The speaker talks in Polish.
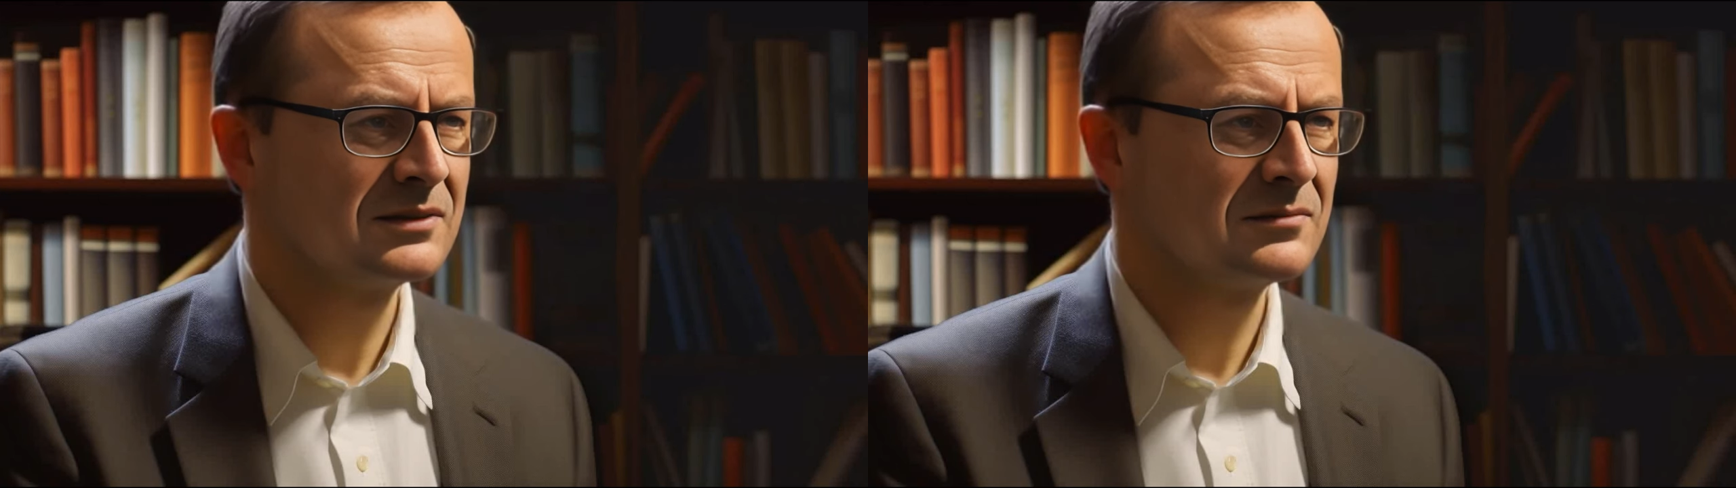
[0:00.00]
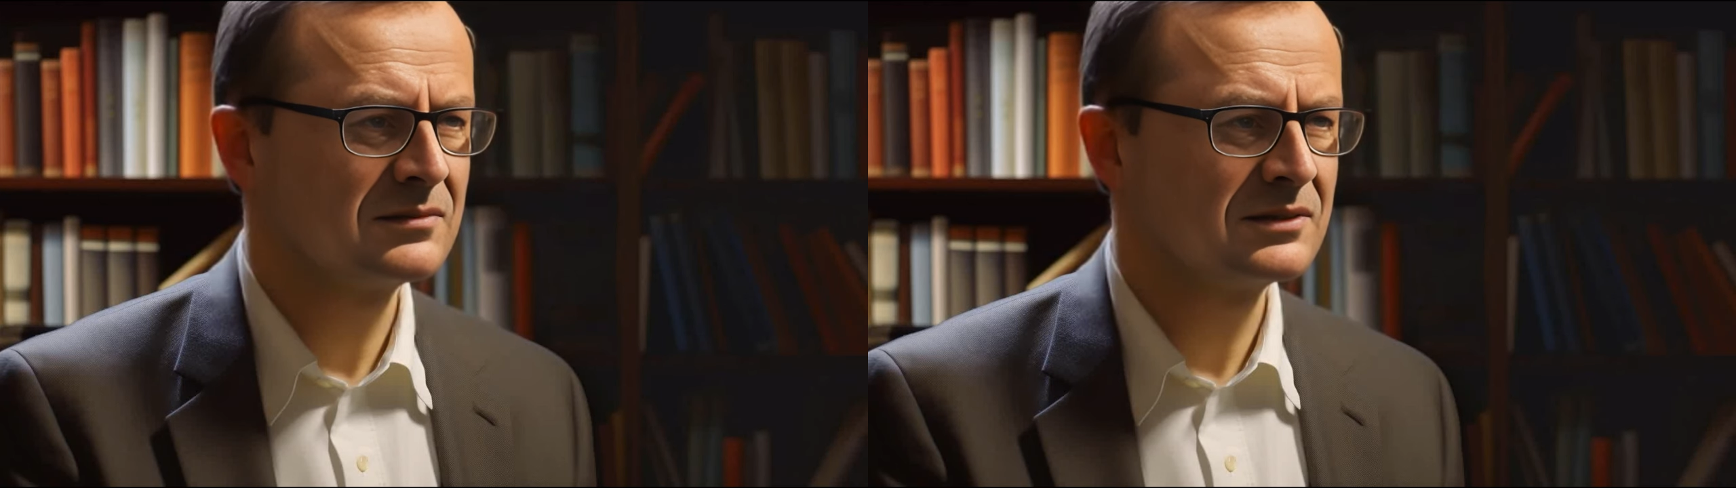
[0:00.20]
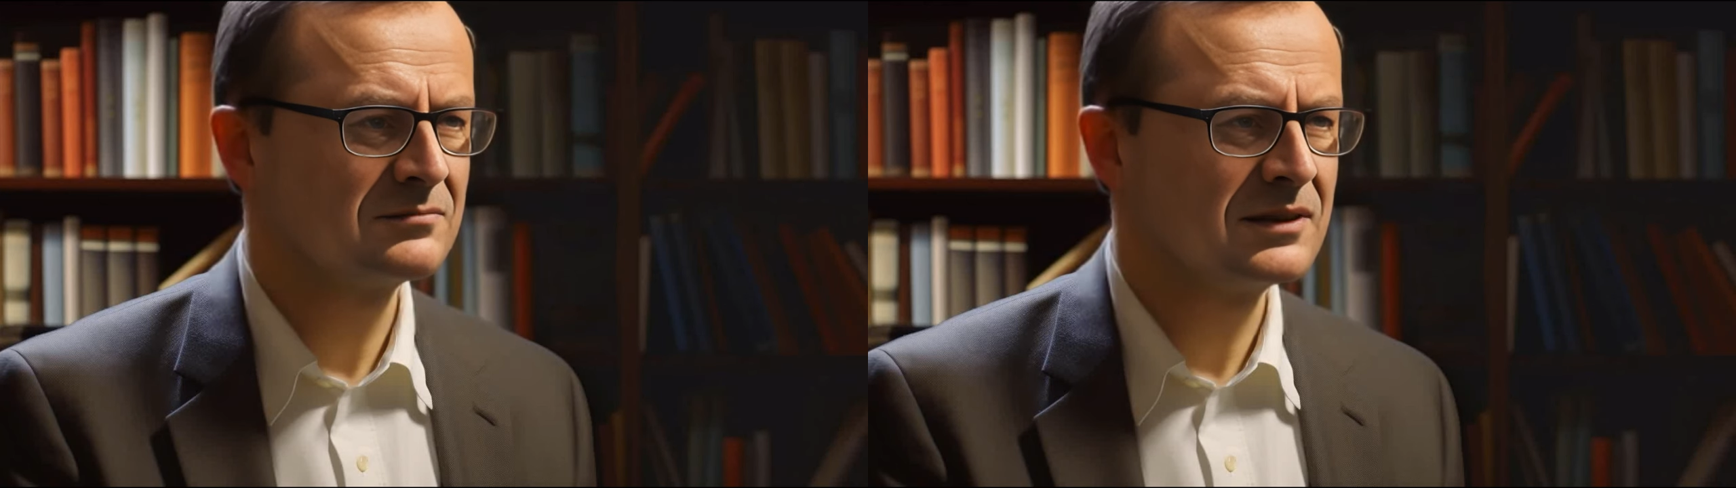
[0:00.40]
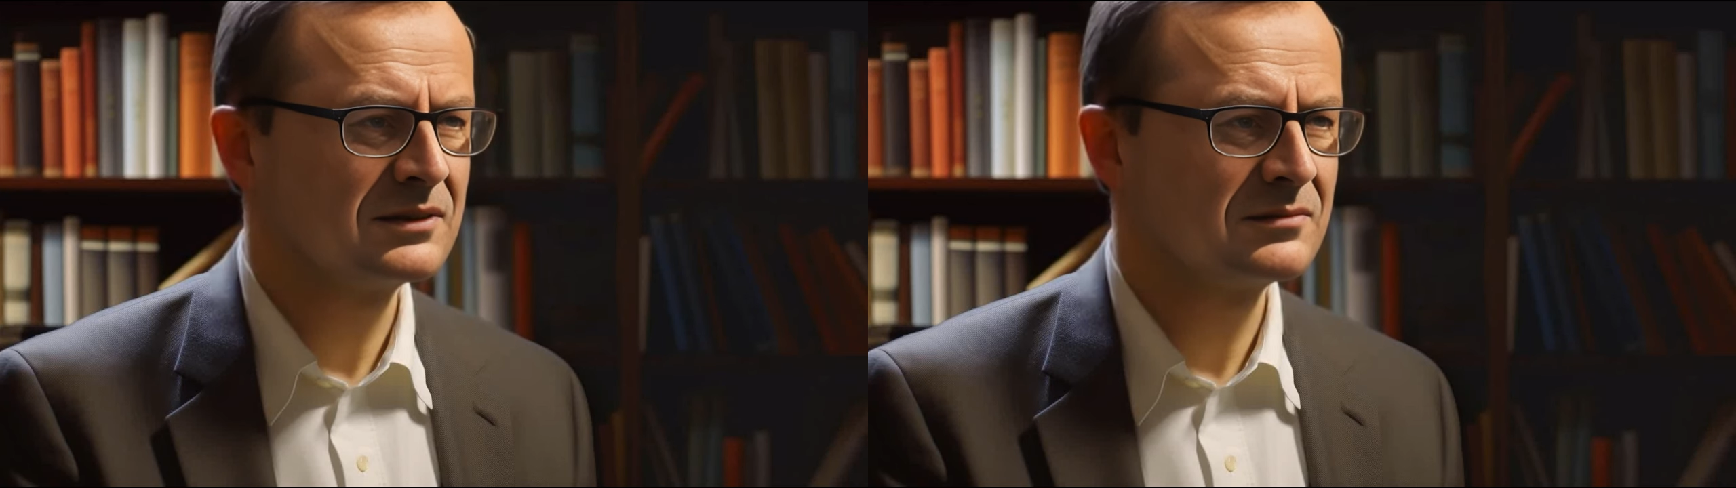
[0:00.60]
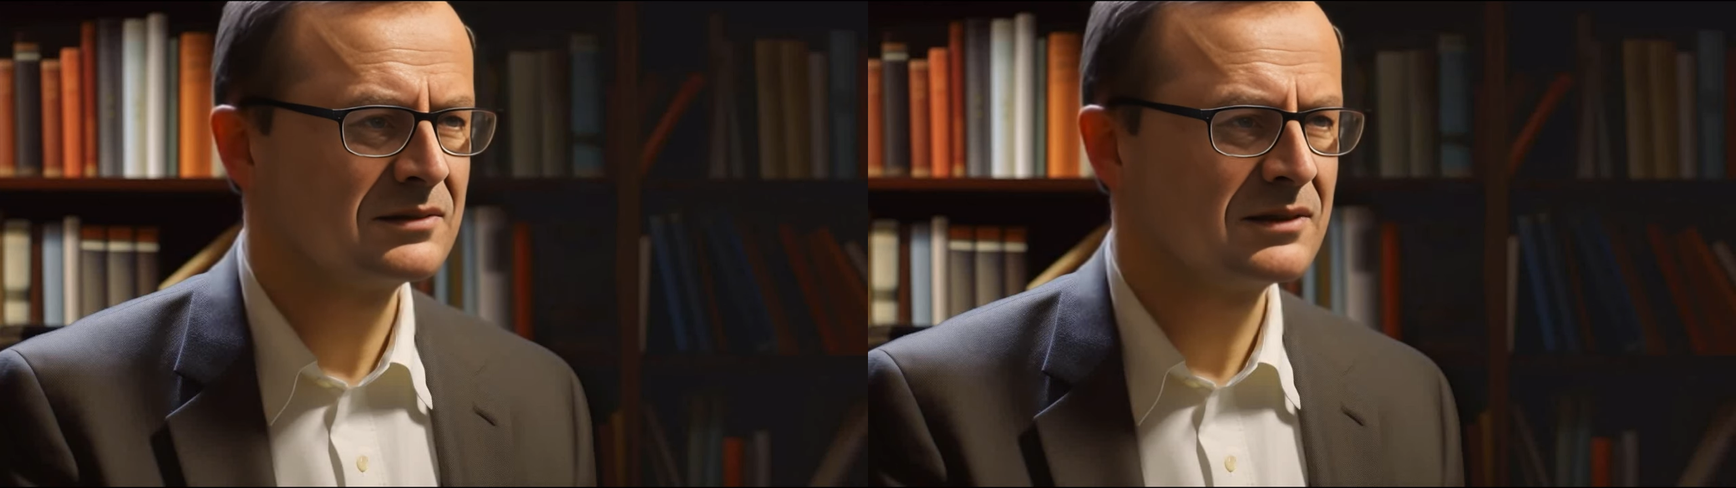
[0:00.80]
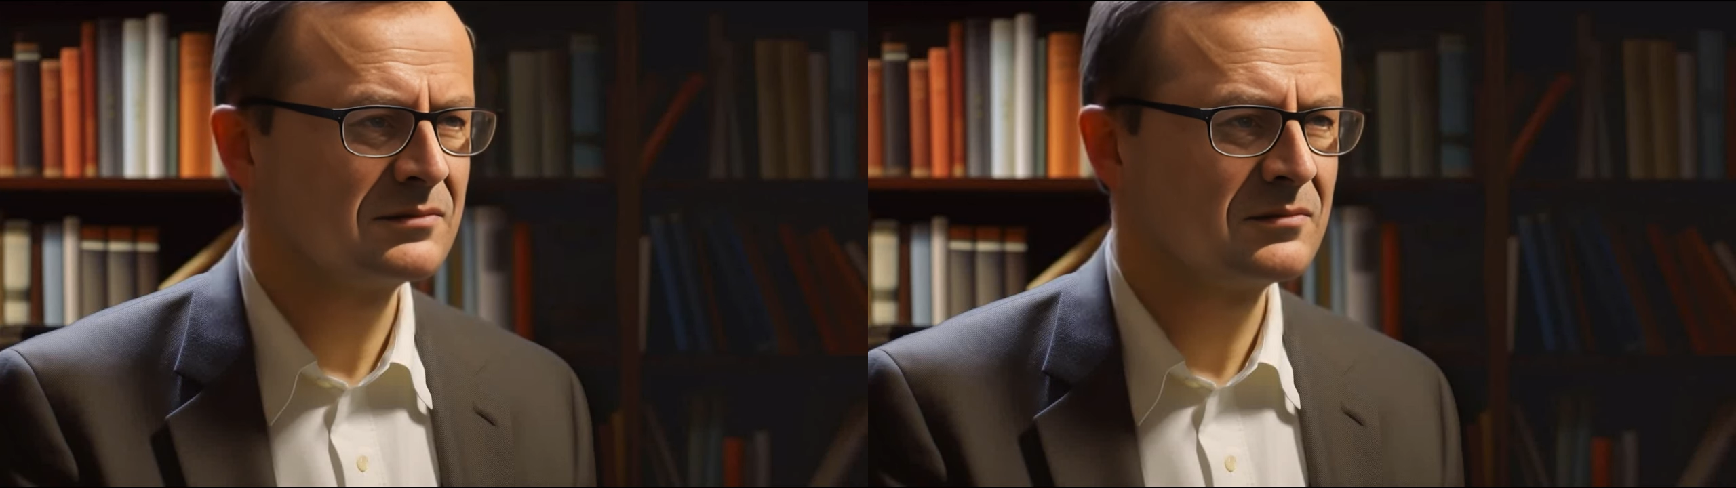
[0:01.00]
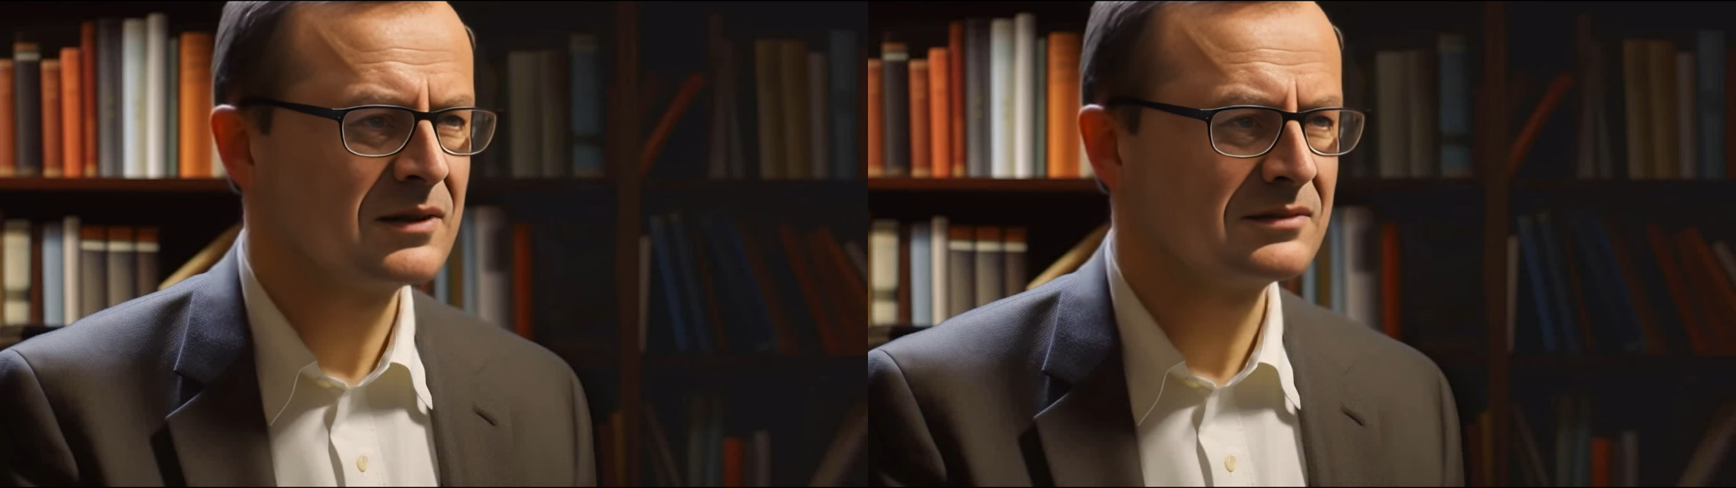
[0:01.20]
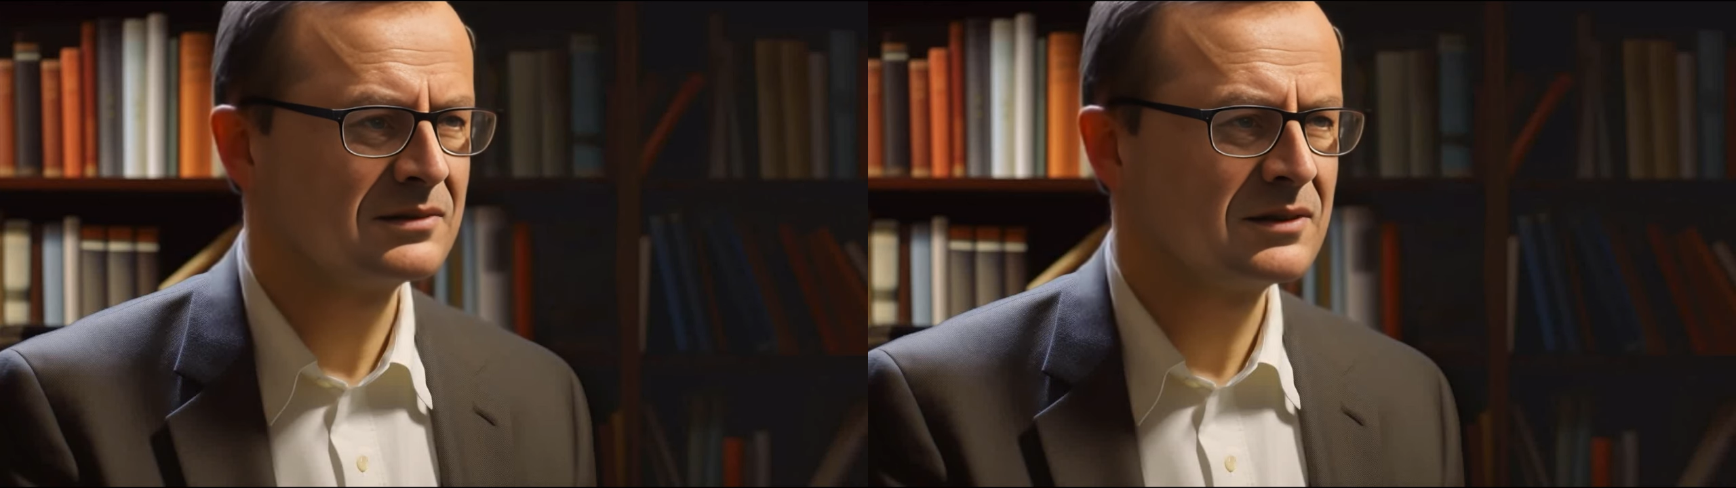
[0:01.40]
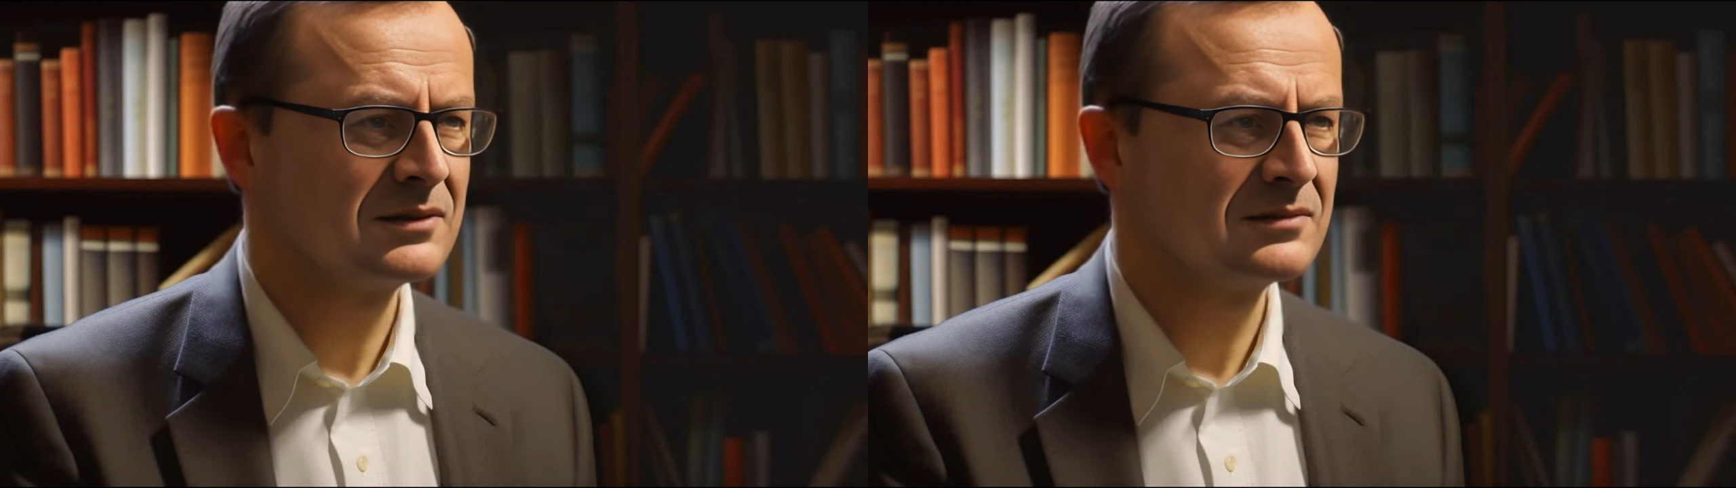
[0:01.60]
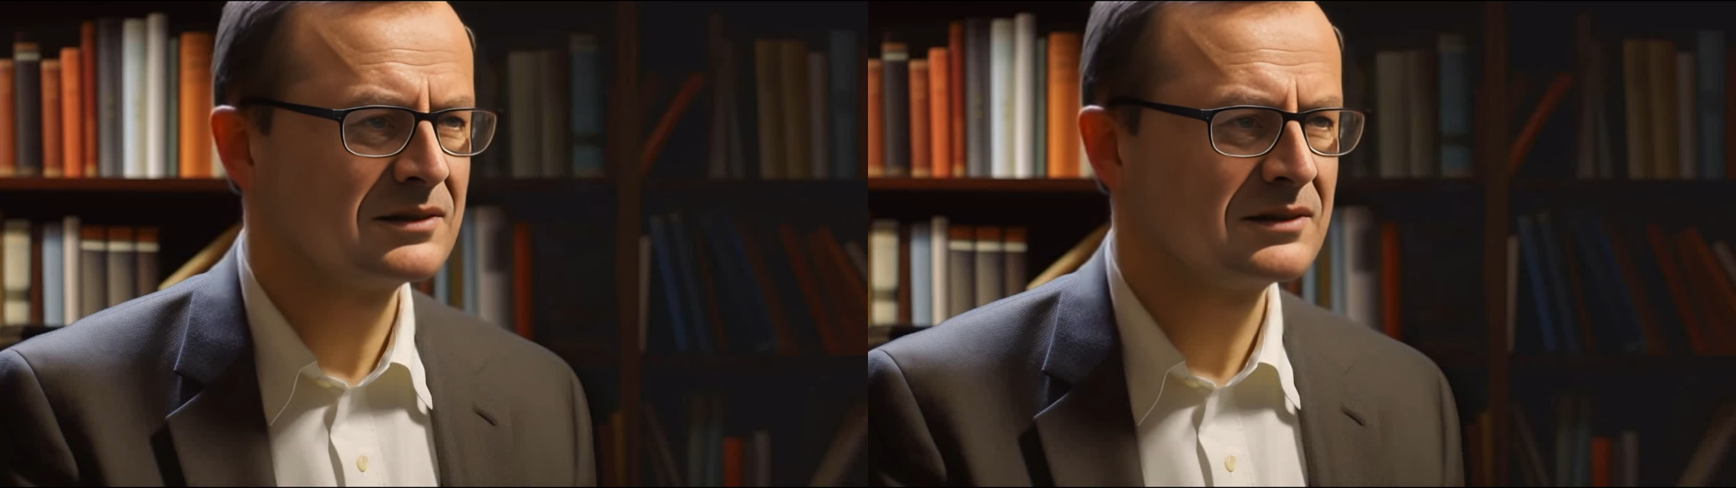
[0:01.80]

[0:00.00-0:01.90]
że to też bardzo wiele tłumaczy.